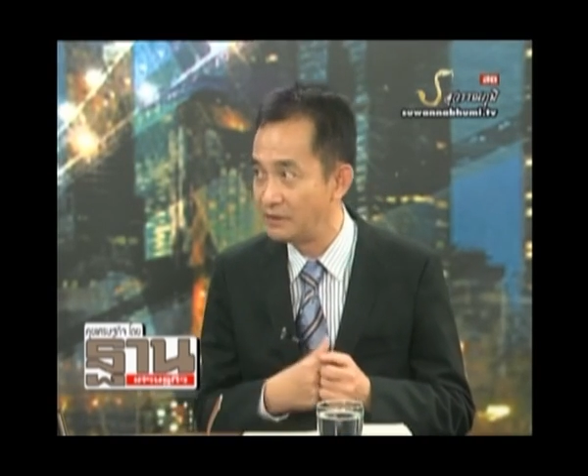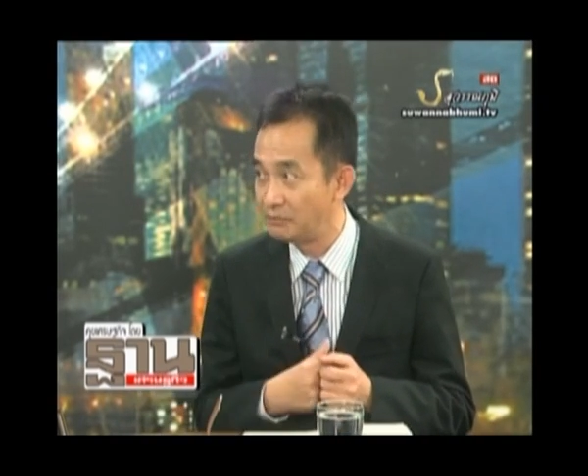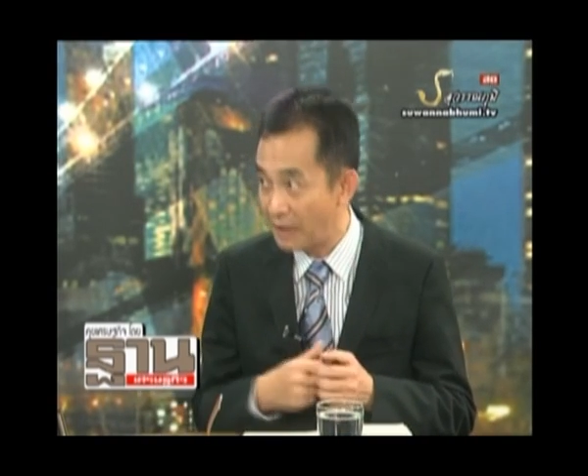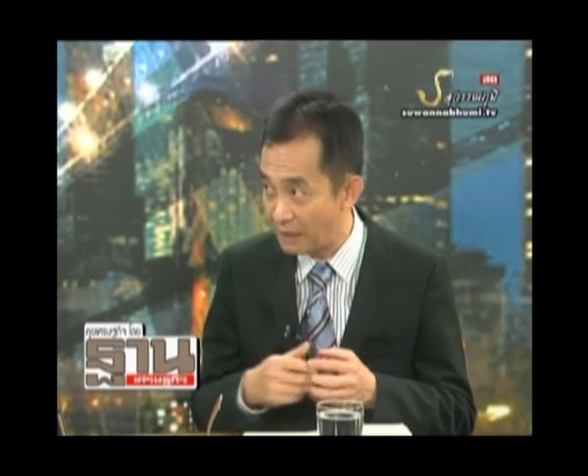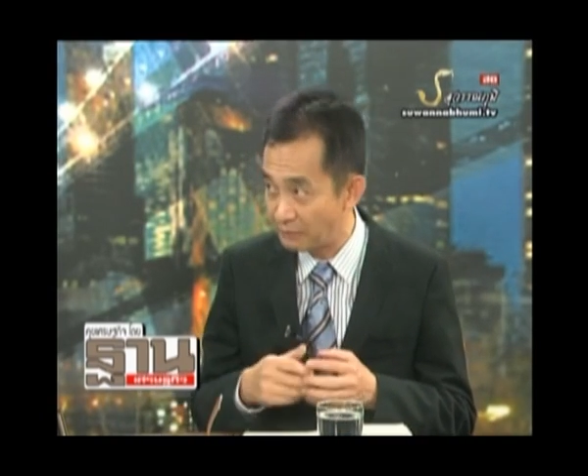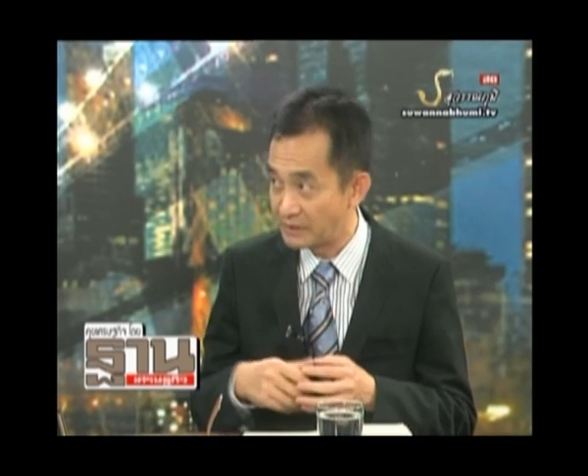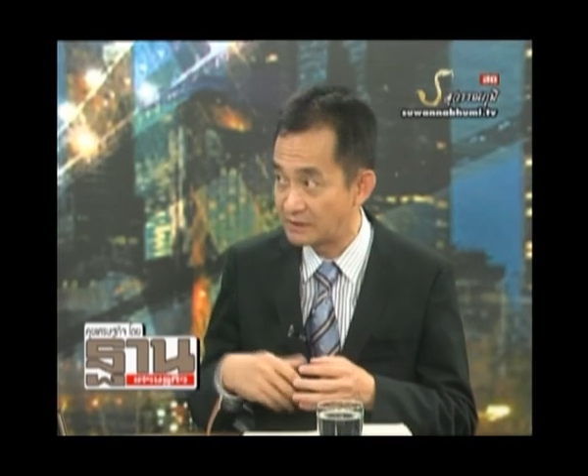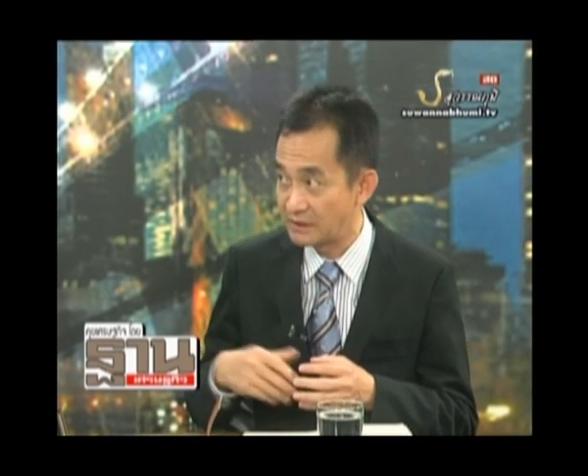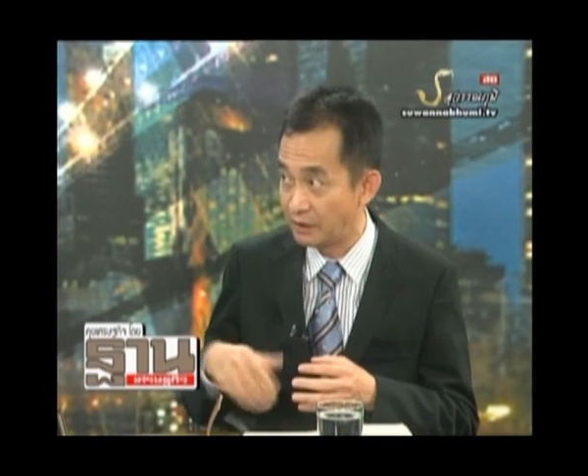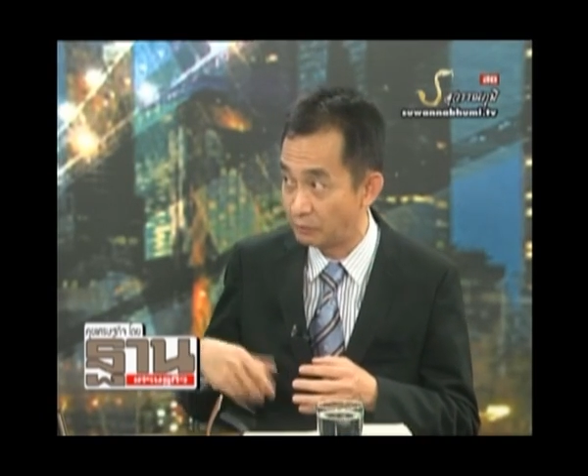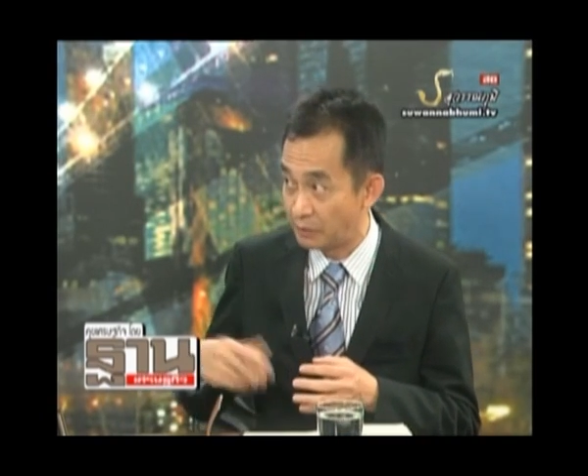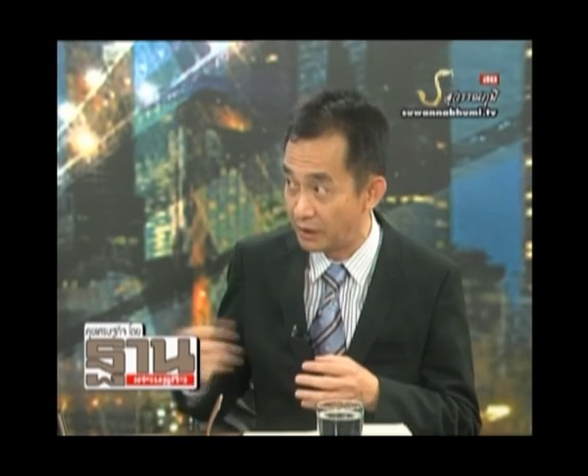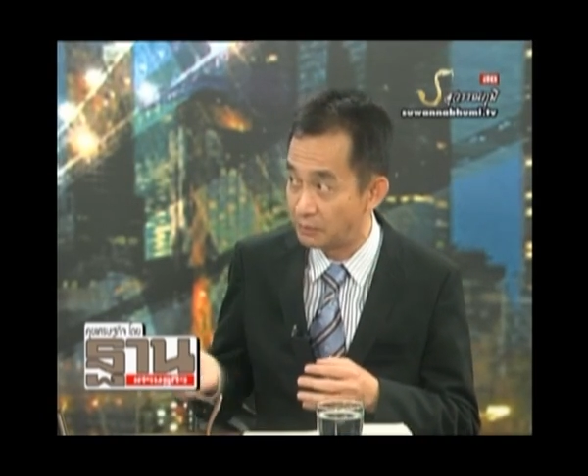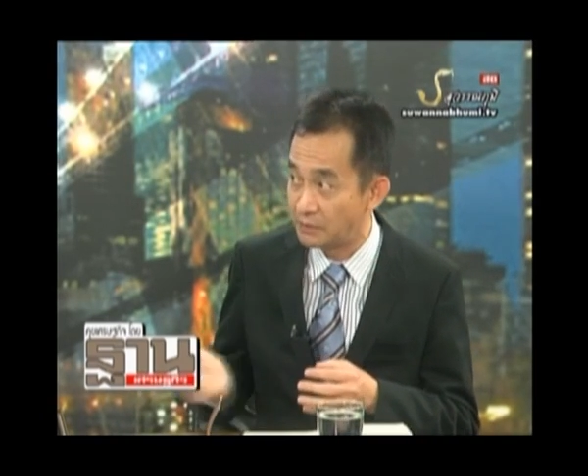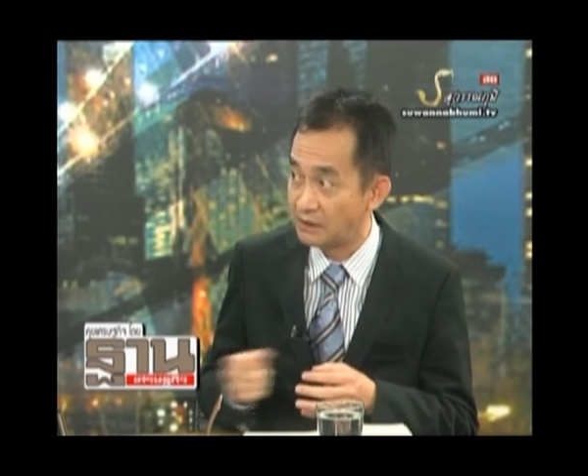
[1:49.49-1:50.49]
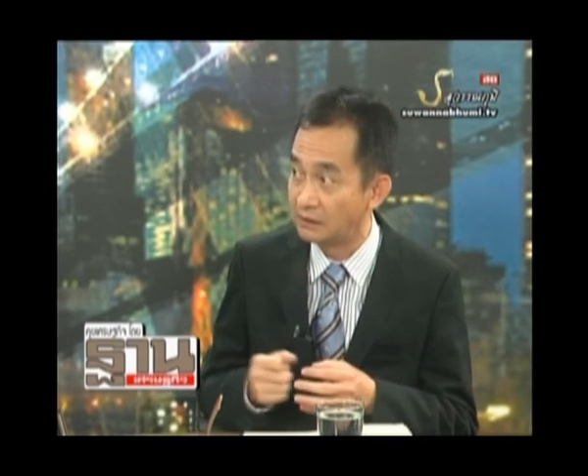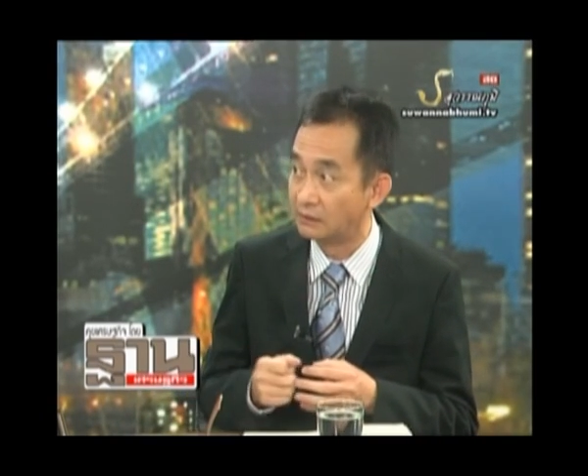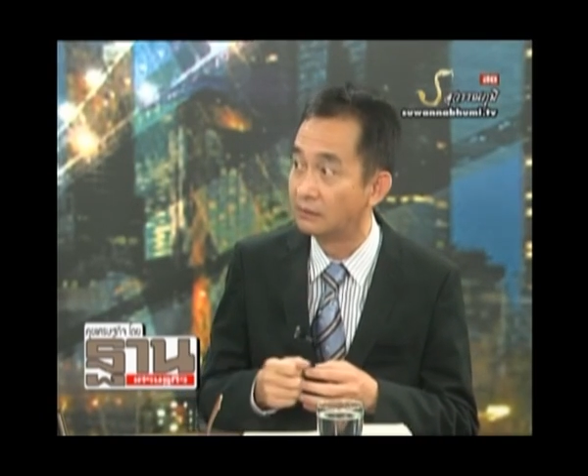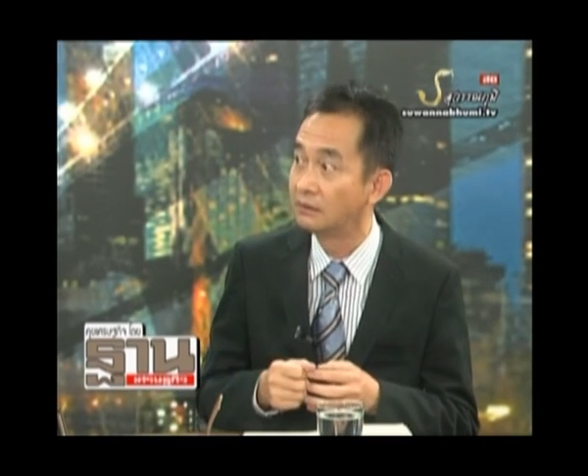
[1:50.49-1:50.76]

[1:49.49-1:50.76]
25%เพิ่มขึ้นที่ไหน